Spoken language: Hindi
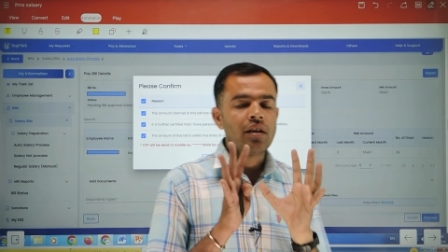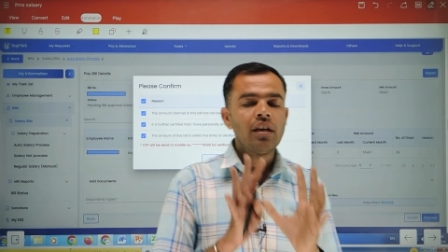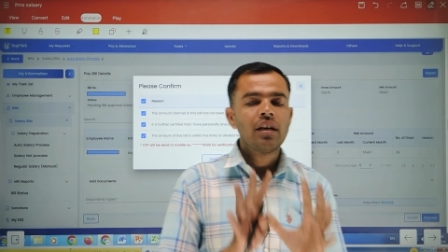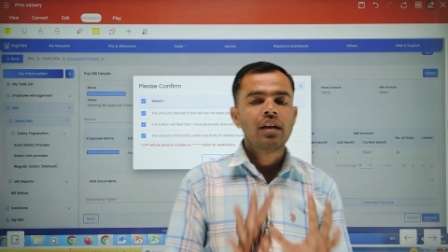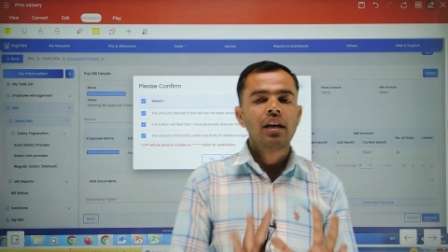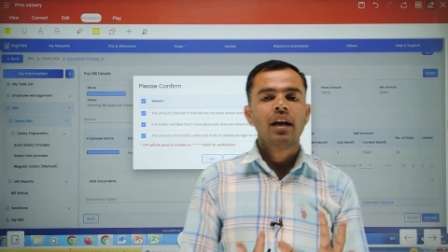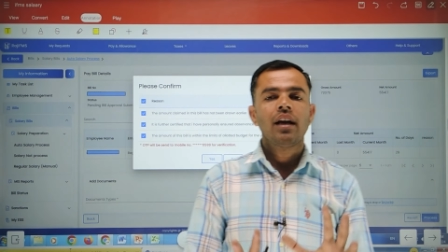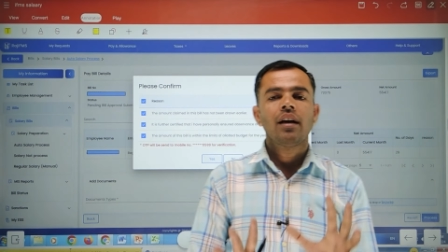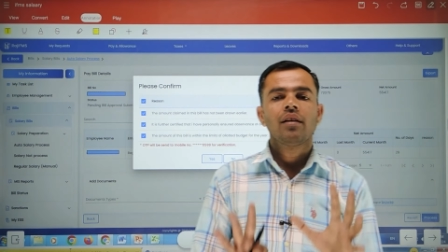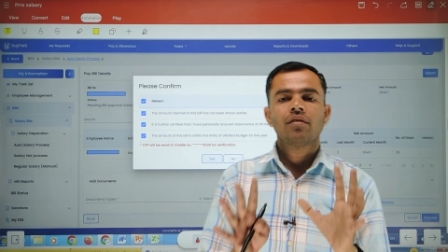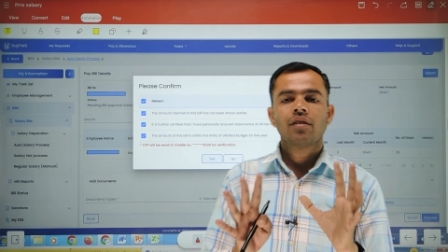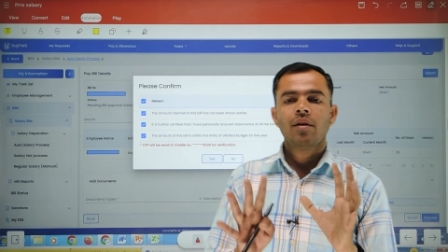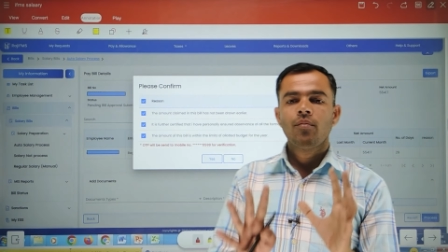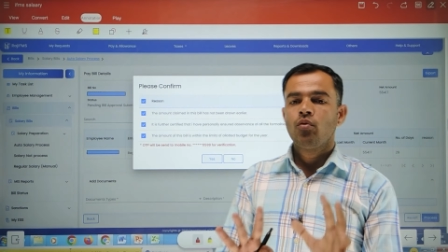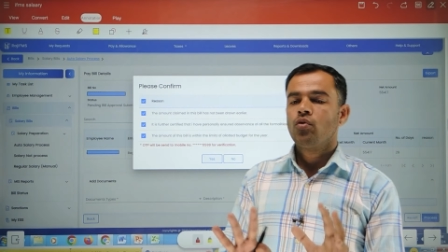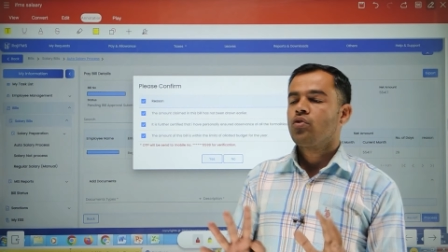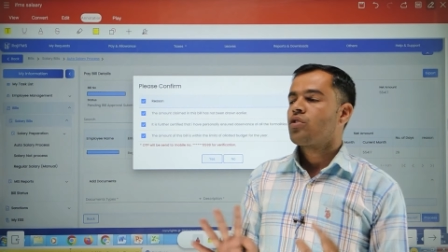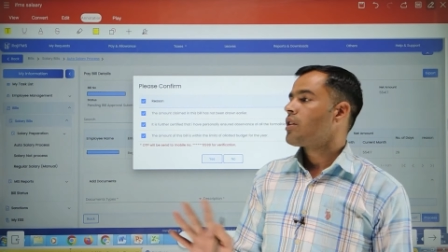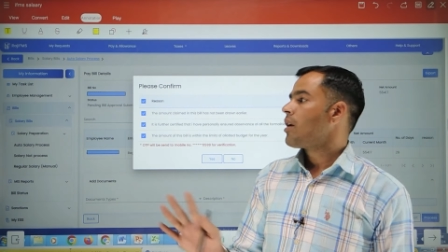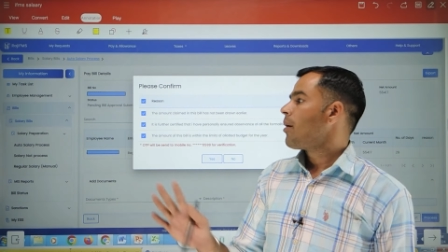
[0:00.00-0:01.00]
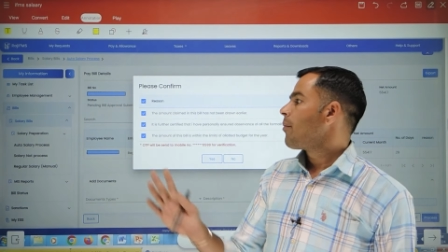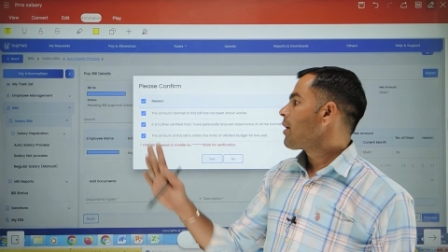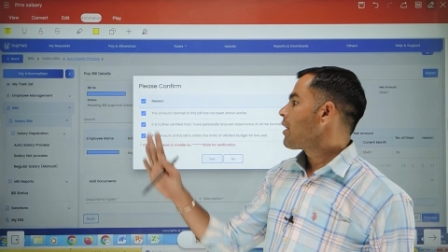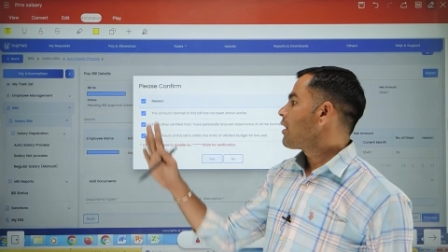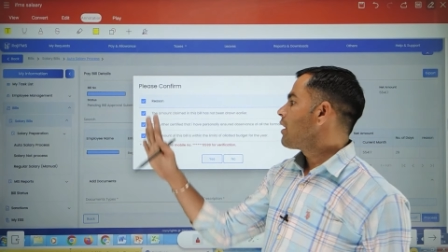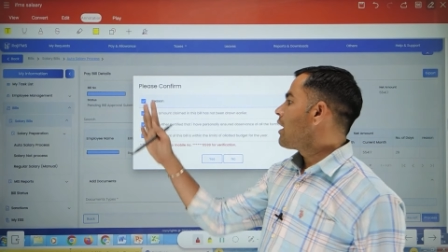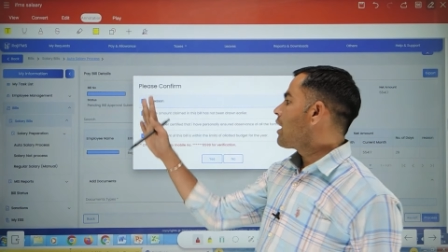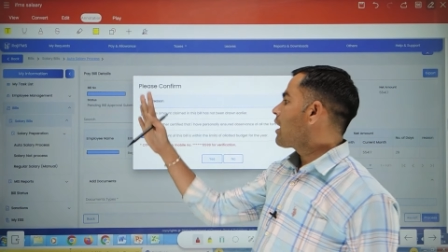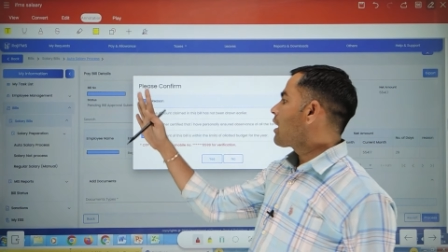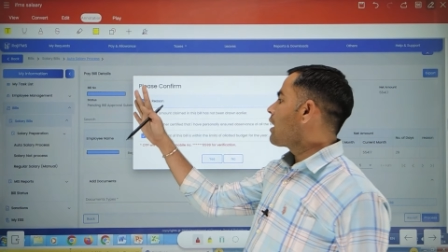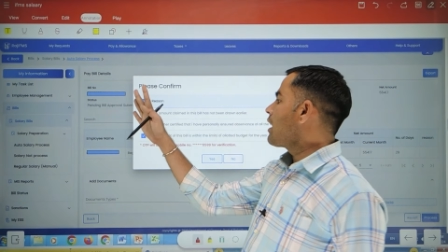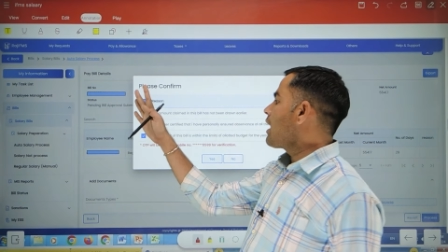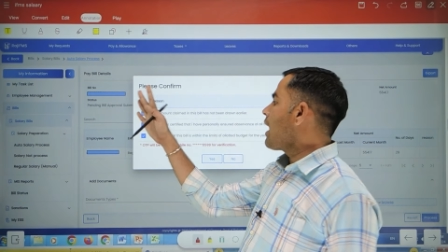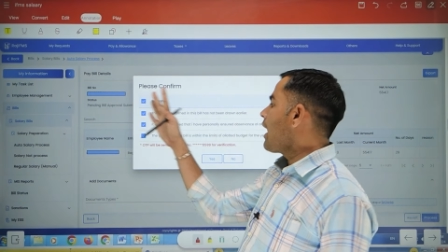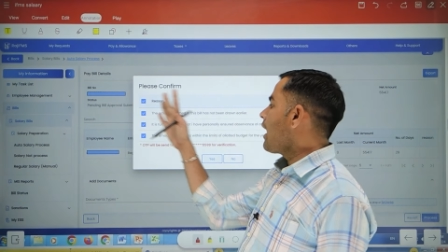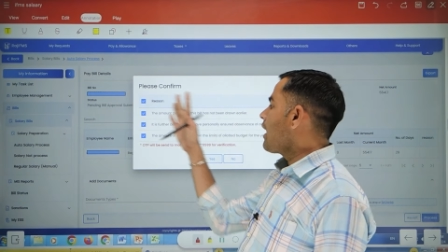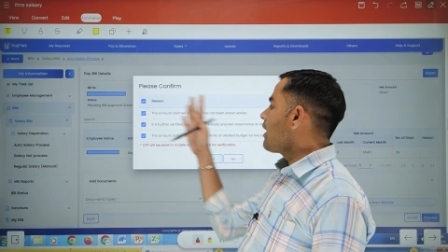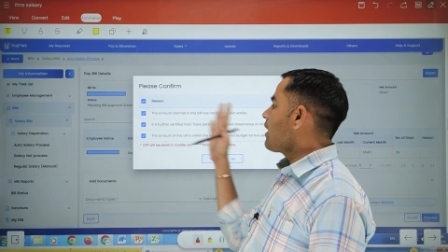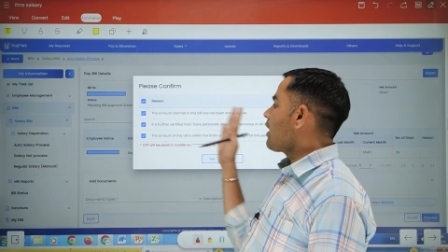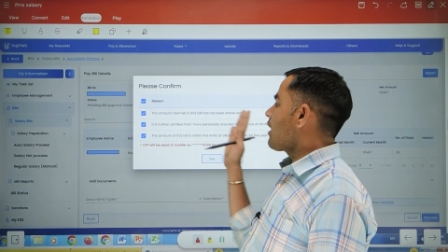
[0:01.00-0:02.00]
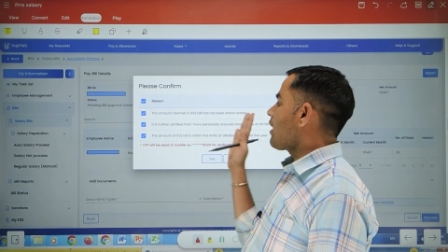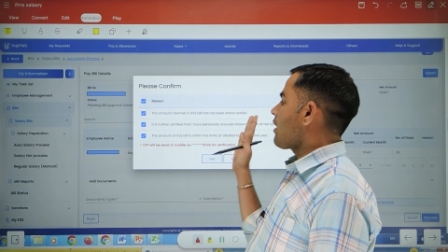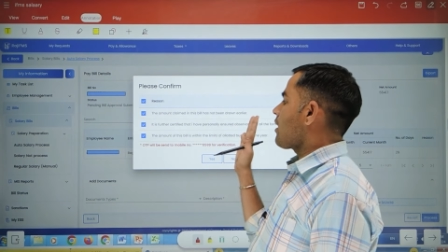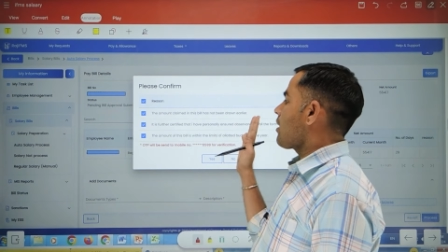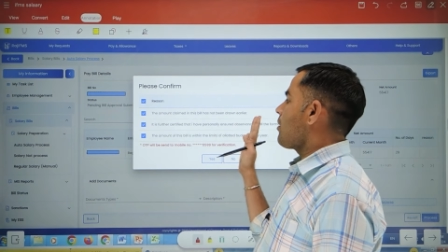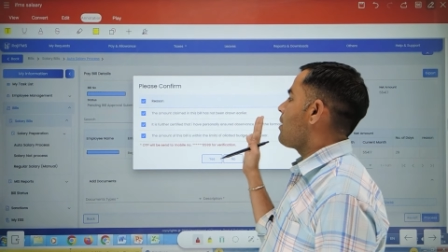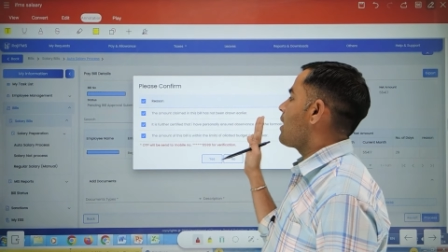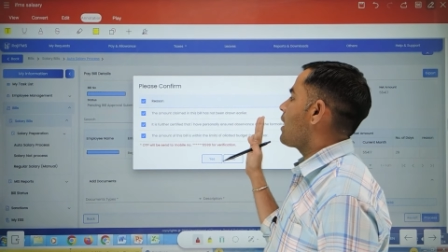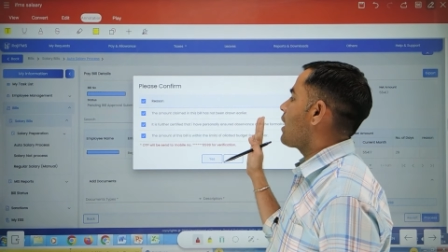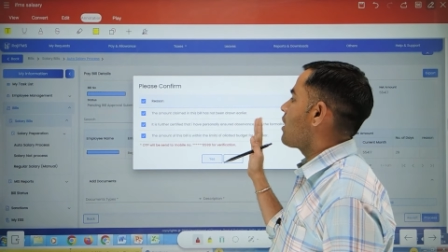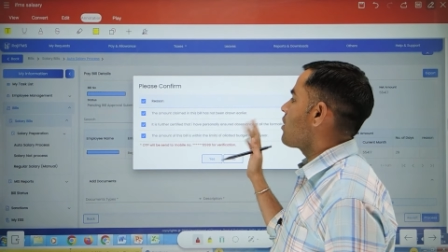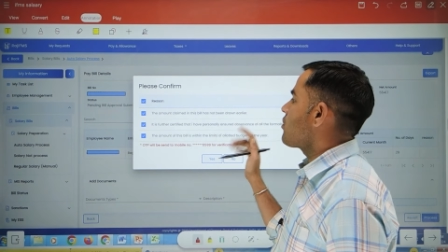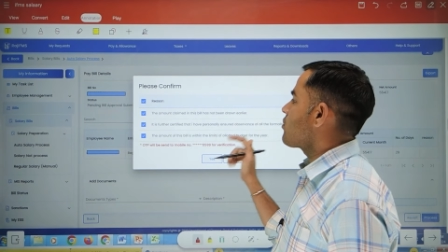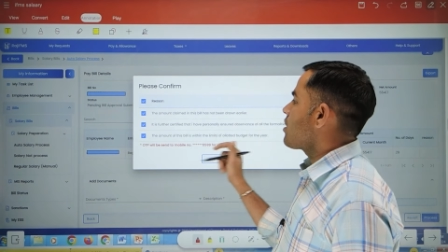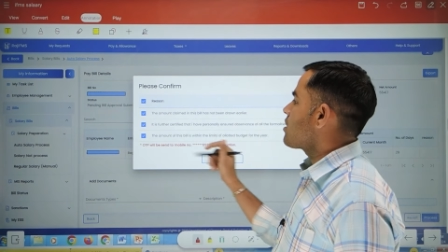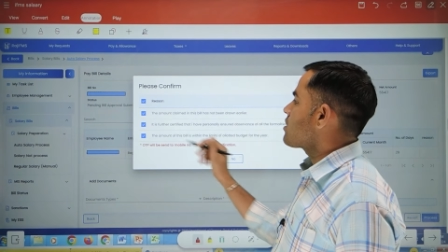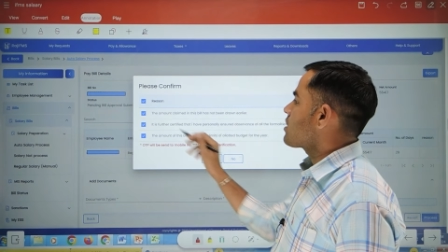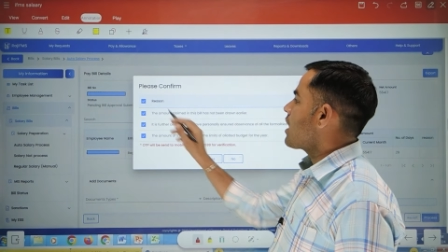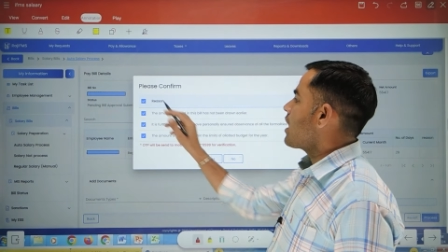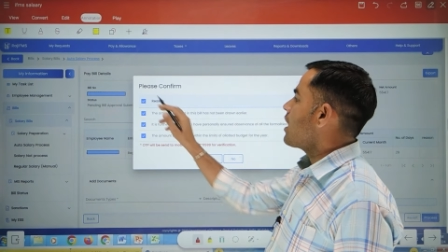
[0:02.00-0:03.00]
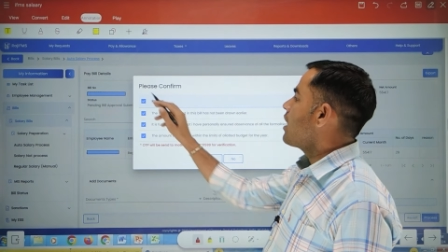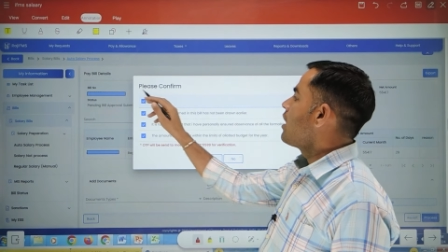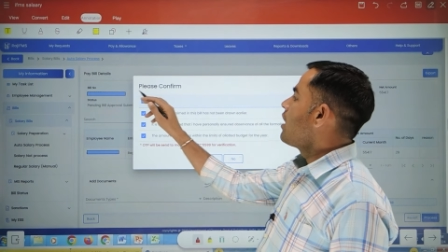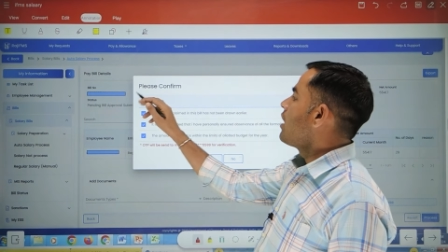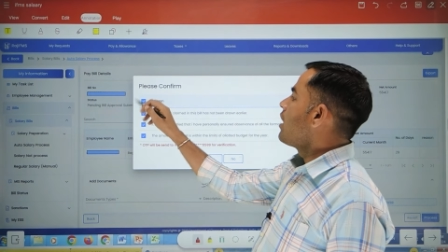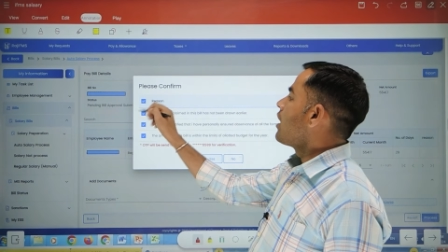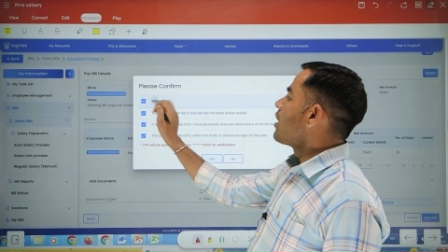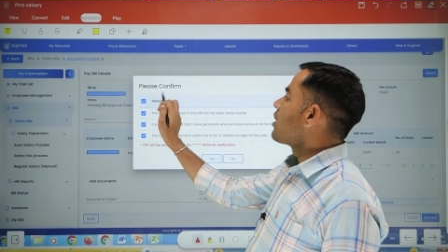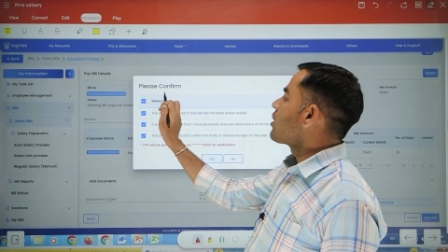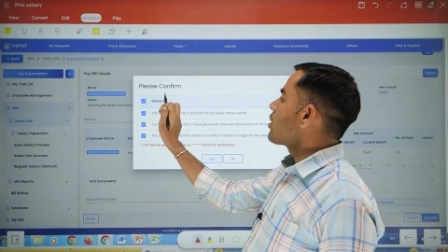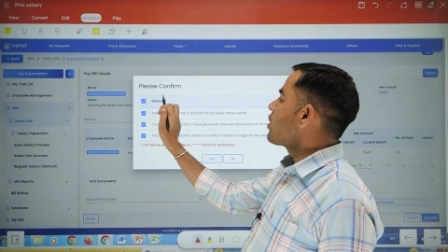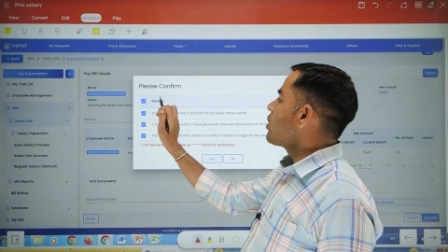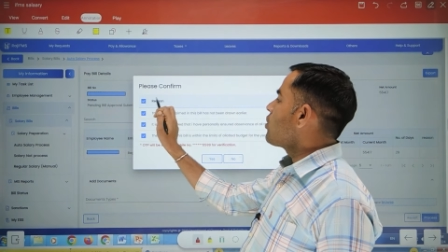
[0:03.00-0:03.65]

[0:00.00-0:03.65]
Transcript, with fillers: ठीक है सब कुछ हमने देख लिया है ये टर्म एंड कंडीशंस हैं इन